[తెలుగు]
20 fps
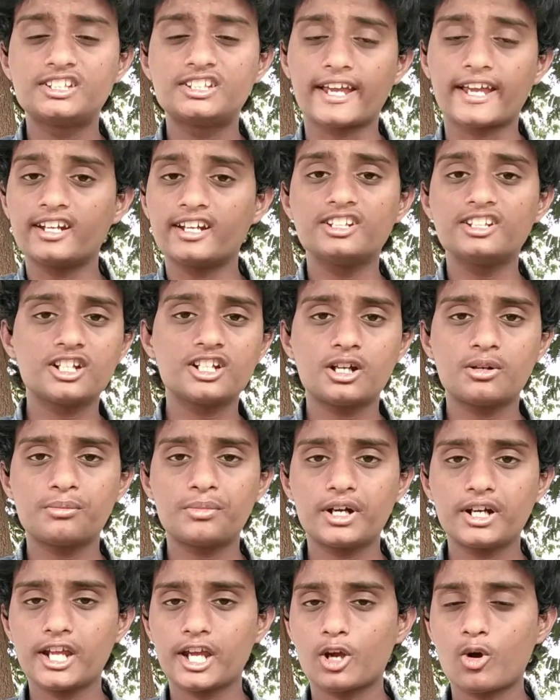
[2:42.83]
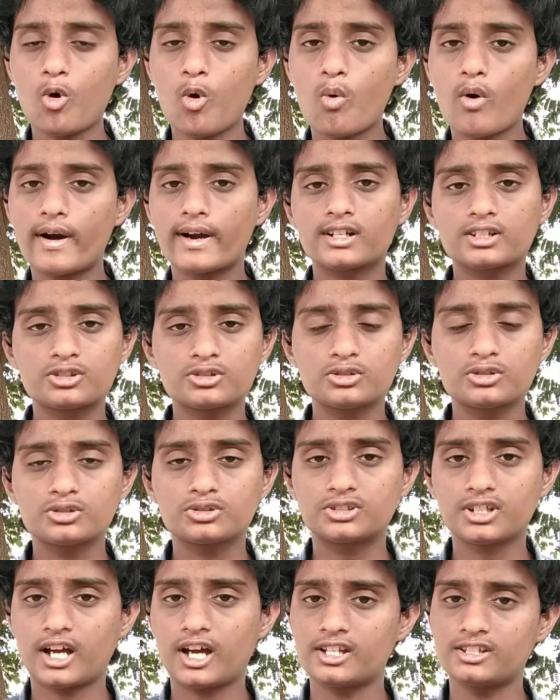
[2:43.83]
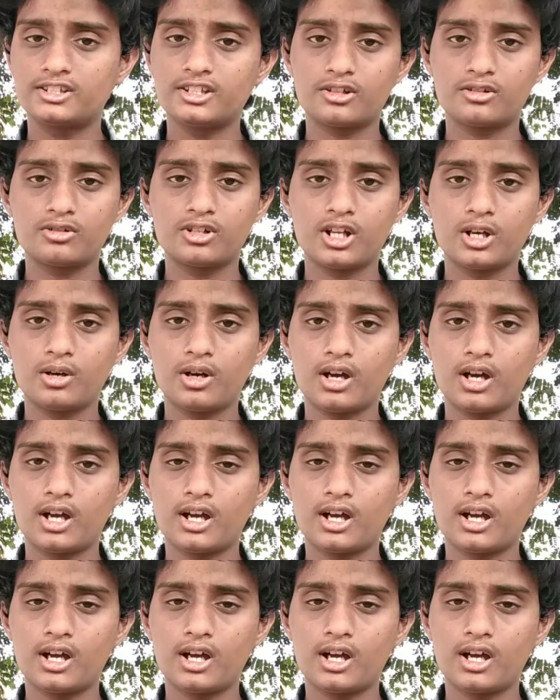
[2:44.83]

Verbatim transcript: సెకండ్ రీజన్ అనమాట ఎక్కువ వాట్స్ ఛార్జర్ ఉన్న